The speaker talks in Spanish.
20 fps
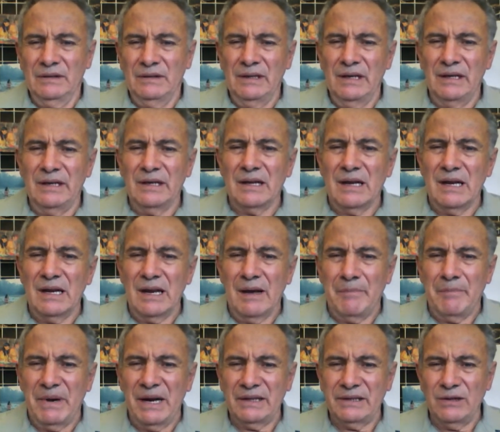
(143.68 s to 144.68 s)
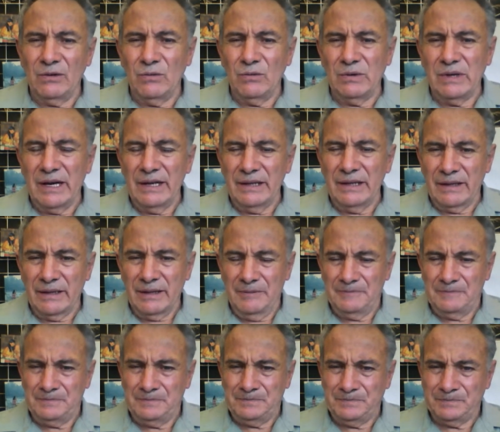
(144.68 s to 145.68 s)
tienen la particularidad
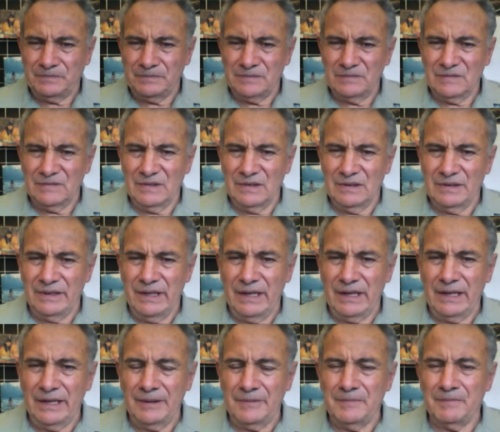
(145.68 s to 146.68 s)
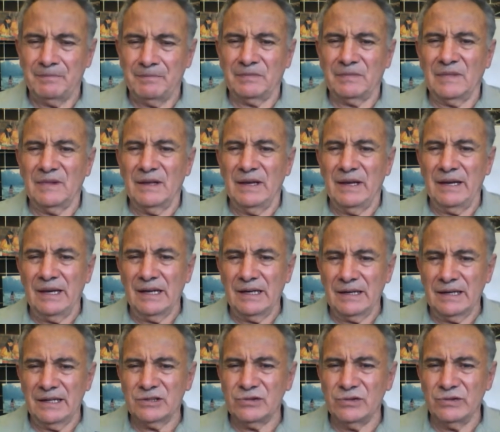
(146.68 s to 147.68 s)
de que en
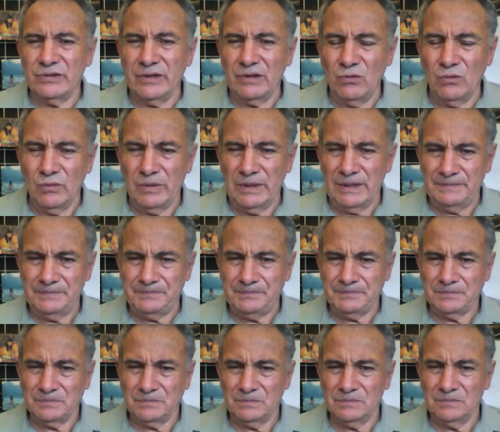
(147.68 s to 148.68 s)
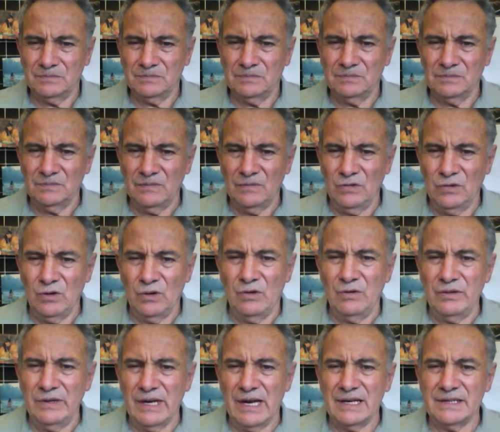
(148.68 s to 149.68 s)
el caso de Cuba
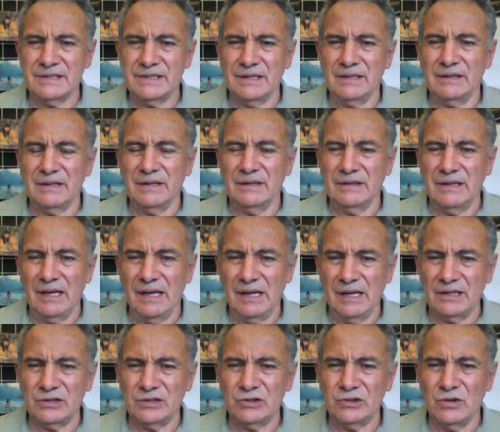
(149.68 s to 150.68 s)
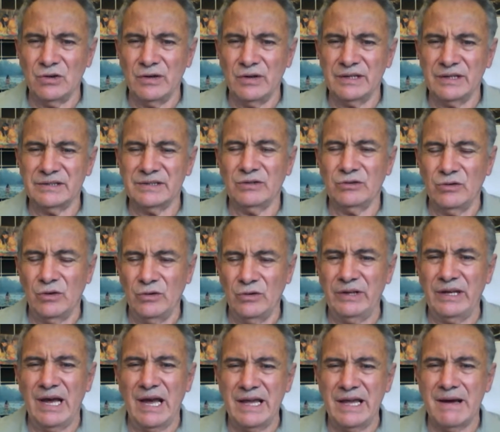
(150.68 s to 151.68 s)
no nacen de elecciones
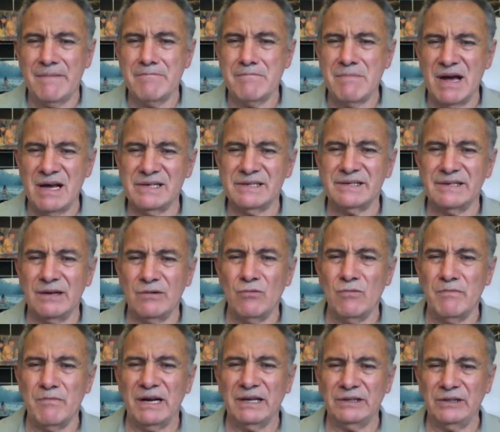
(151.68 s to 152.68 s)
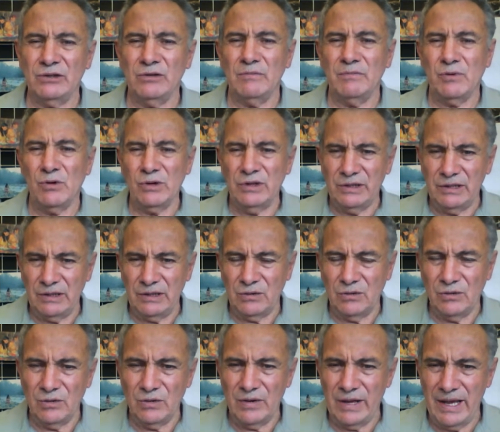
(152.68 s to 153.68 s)
donde haya más de un partido
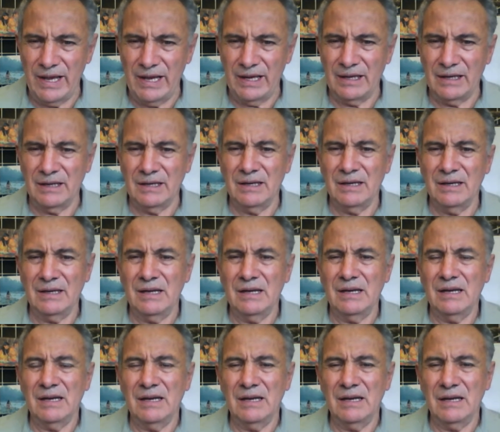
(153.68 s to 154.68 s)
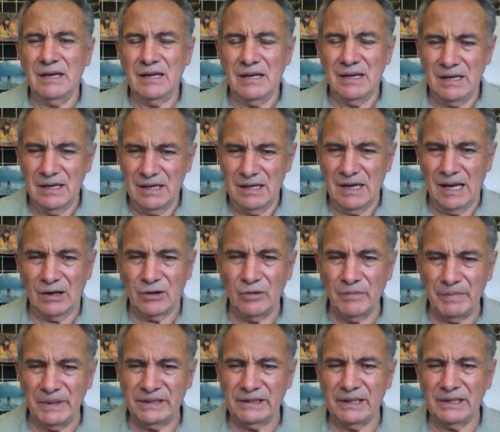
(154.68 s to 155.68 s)
político en la
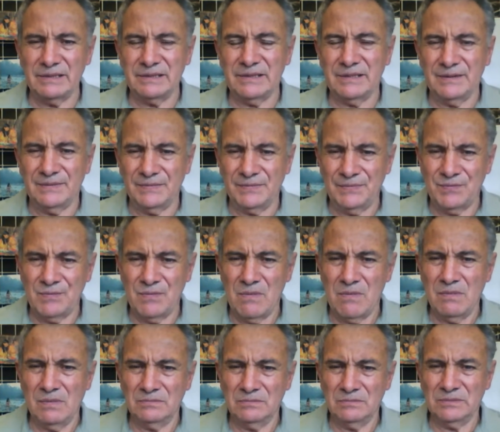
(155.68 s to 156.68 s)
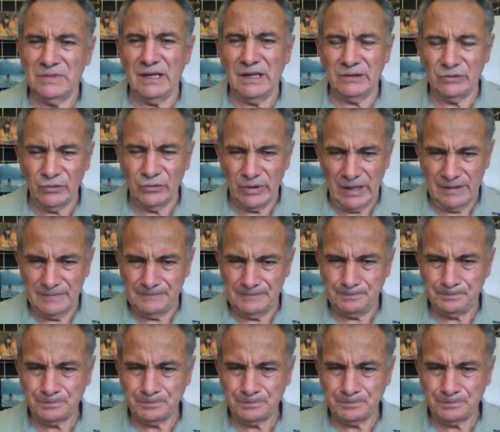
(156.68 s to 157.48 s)
competencia electoral.